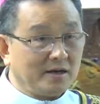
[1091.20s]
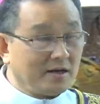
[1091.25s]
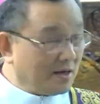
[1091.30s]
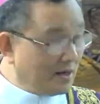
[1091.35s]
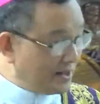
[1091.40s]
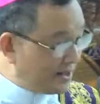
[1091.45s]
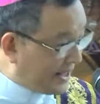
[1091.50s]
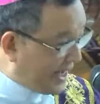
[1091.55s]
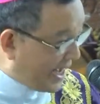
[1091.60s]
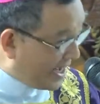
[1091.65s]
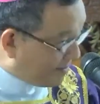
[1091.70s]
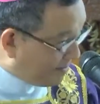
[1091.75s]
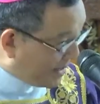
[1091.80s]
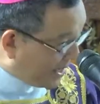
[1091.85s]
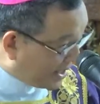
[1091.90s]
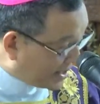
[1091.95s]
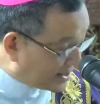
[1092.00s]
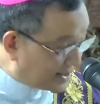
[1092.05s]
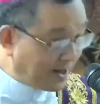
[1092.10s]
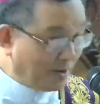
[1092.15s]
cha
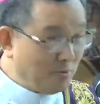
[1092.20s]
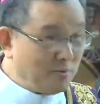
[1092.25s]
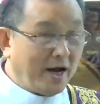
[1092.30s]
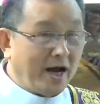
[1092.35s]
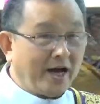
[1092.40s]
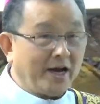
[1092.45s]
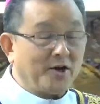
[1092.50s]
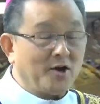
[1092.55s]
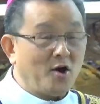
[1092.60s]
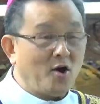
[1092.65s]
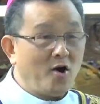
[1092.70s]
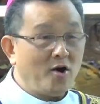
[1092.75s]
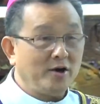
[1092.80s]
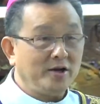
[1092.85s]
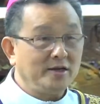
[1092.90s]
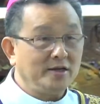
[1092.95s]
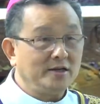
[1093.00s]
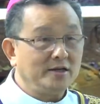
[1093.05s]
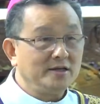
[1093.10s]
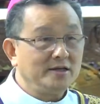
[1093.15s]
mẹ sống hẳn hoi
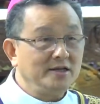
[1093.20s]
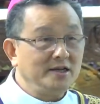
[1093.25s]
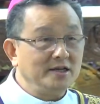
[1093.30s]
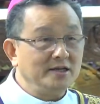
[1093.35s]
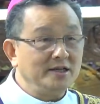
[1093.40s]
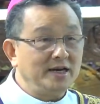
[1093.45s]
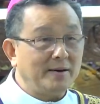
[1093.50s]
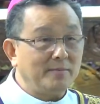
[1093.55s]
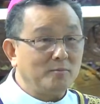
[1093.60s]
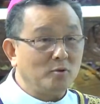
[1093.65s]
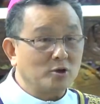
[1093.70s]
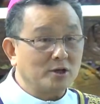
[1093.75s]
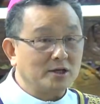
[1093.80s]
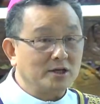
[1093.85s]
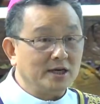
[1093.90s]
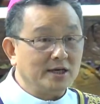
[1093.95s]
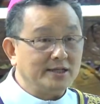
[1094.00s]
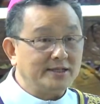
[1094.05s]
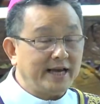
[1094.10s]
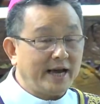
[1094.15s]
như là một
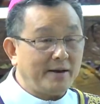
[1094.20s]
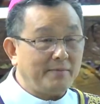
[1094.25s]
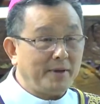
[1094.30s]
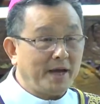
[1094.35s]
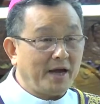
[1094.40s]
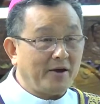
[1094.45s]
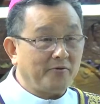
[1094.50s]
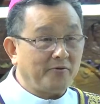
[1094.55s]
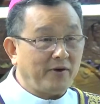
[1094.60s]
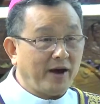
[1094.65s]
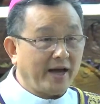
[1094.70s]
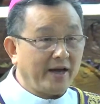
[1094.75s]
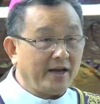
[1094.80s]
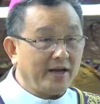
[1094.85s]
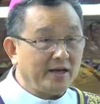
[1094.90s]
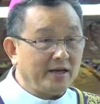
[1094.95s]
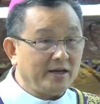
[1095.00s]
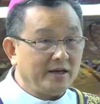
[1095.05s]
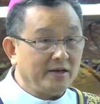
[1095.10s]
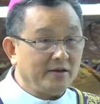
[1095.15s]
người cha mẹ
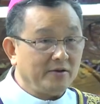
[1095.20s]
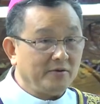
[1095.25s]
phải